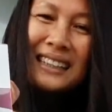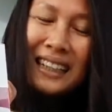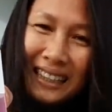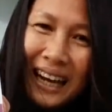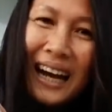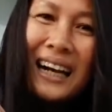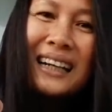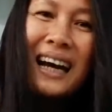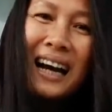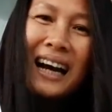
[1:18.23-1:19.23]
ยายนาง
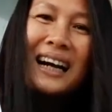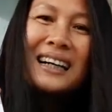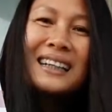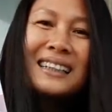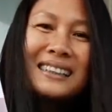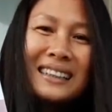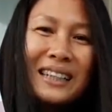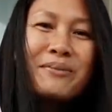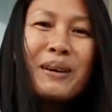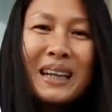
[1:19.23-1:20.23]
นะคะ กิ
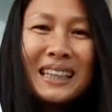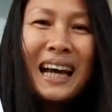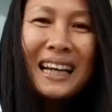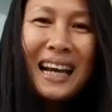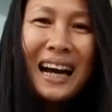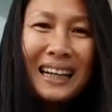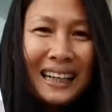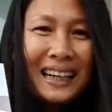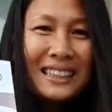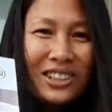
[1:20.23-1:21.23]
นไปไทยหลัง
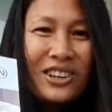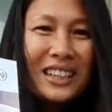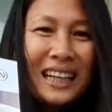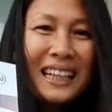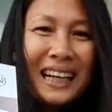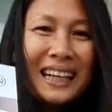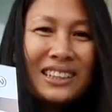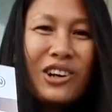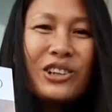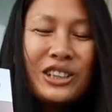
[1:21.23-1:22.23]
นะคะช่องนั้นนะคะ
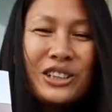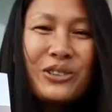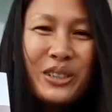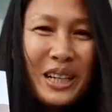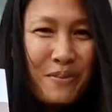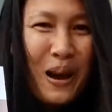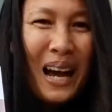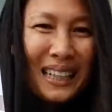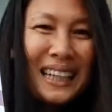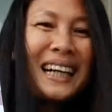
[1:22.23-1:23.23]
ช่องที่อยู่เดนมา
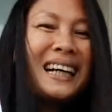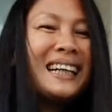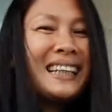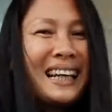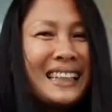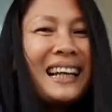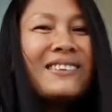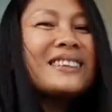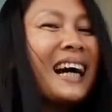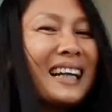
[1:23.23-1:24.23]
ร์กนะคะหลายท่าน
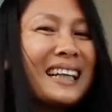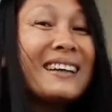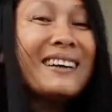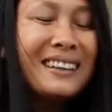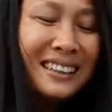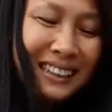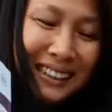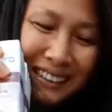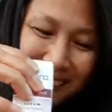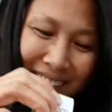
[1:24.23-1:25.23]
รู้จักเลยเนาะ
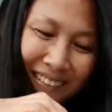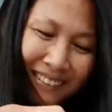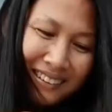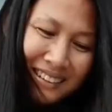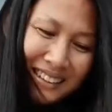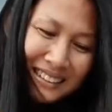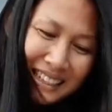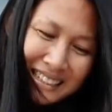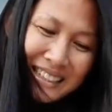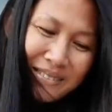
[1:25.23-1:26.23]
ก็ใจ
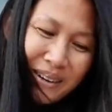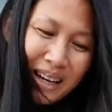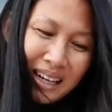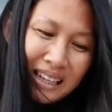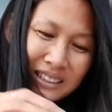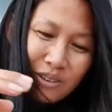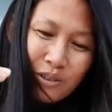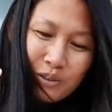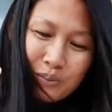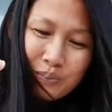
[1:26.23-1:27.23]
ดีมากค่ะส่ง
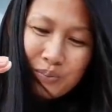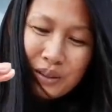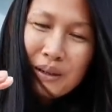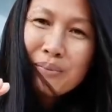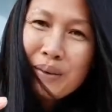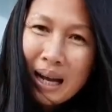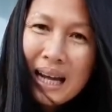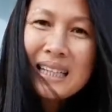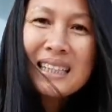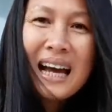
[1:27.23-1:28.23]
มา
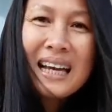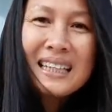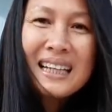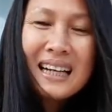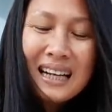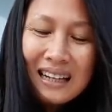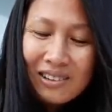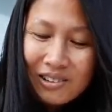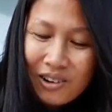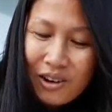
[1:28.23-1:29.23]
ให้ใช้นะคะ
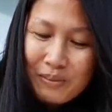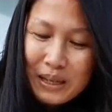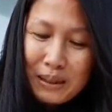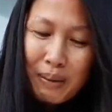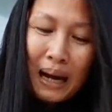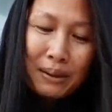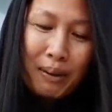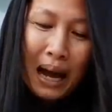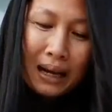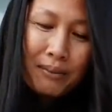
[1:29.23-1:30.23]
แล้วก็มีพัน
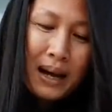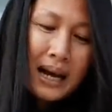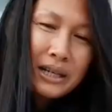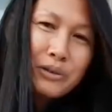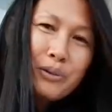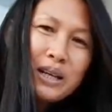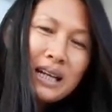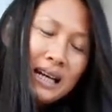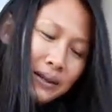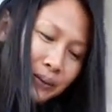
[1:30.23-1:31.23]
ผักมาให้ด้วย
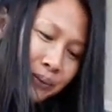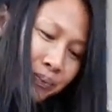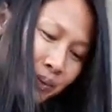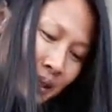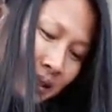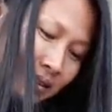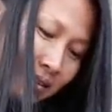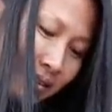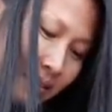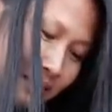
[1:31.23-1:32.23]
นะ ก็